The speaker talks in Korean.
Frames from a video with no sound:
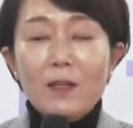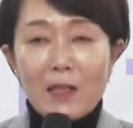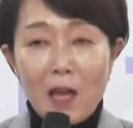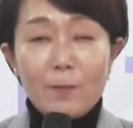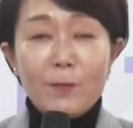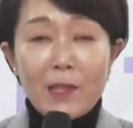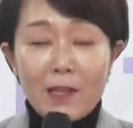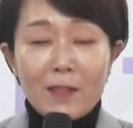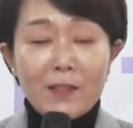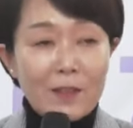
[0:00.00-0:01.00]
다음
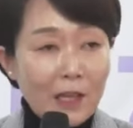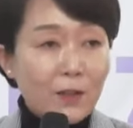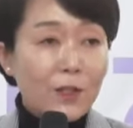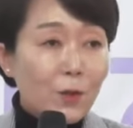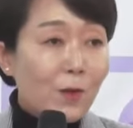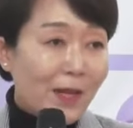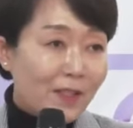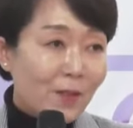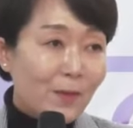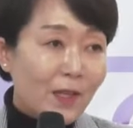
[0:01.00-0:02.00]
달 내년 1월
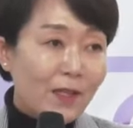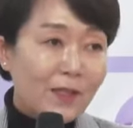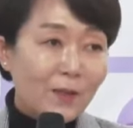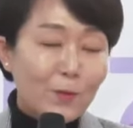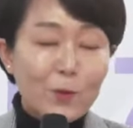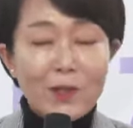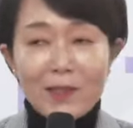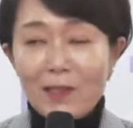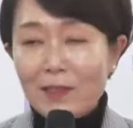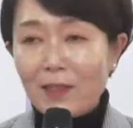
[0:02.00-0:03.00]
말쯤에 지금
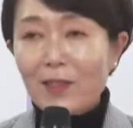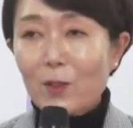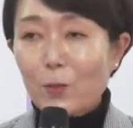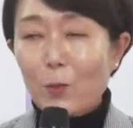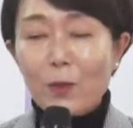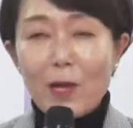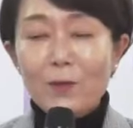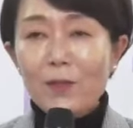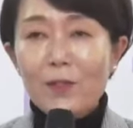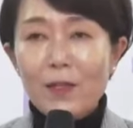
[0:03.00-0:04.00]
중앙당 창당을 목표로
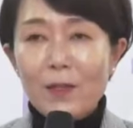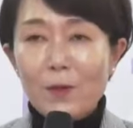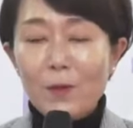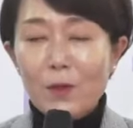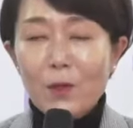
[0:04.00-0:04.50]
하고 있는데요.